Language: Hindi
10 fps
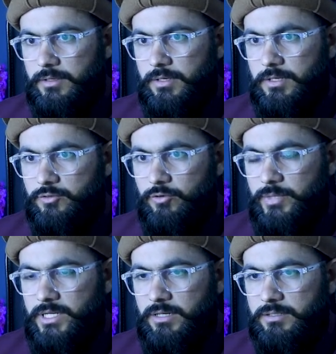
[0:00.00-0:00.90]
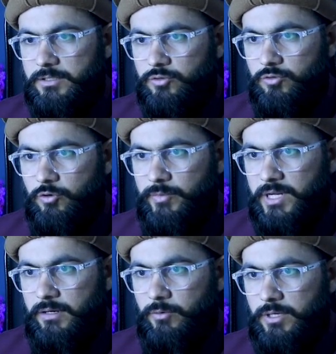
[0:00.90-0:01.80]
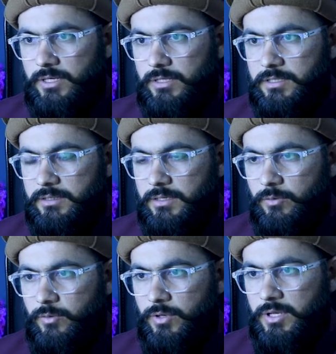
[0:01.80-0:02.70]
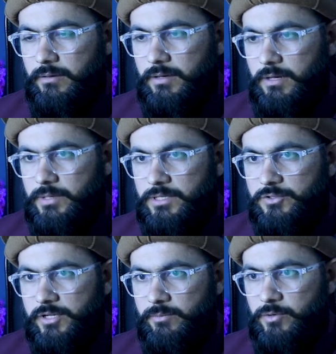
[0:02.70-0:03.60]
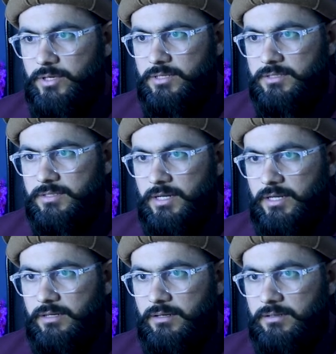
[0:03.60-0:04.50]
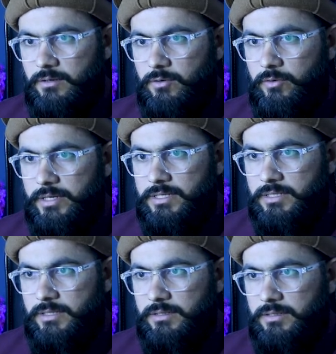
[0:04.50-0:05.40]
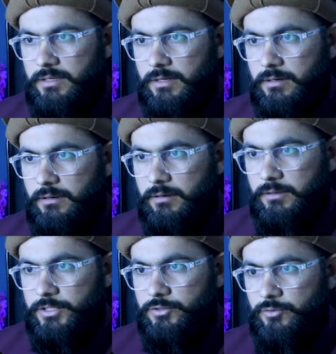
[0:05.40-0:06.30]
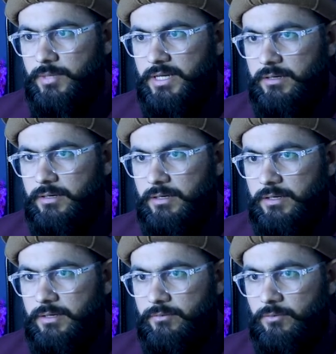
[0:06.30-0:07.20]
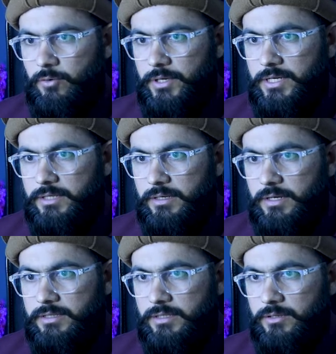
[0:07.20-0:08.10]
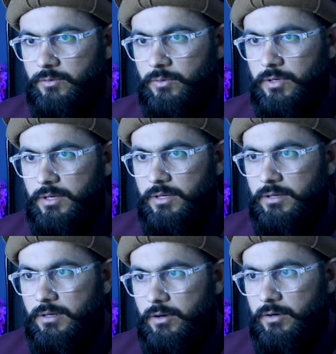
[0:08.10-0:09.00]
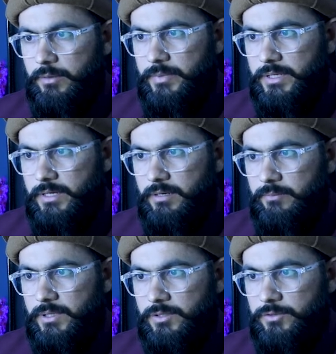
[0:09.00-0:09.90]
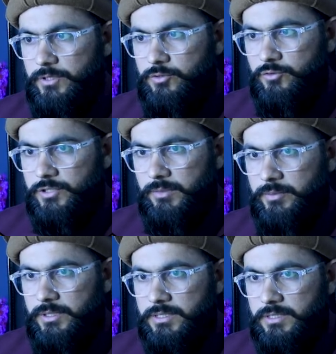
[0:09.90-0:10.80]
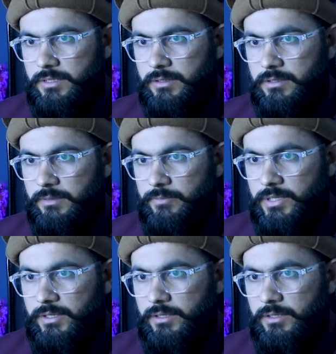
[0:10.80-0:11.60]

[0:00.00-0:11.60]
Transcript: इसको मैं यहाँ से स्ट्रोक में कन्वर्ट कर देता हूँ अब इस शेप को यहाँ से सेलेक्ट करता हूँ और इसके अंदर ये जो ब्लैक कलर है वो ऐड कर लेता हूँ और फिर यहाँ पर ये जो शेप है इसके अंदर मैं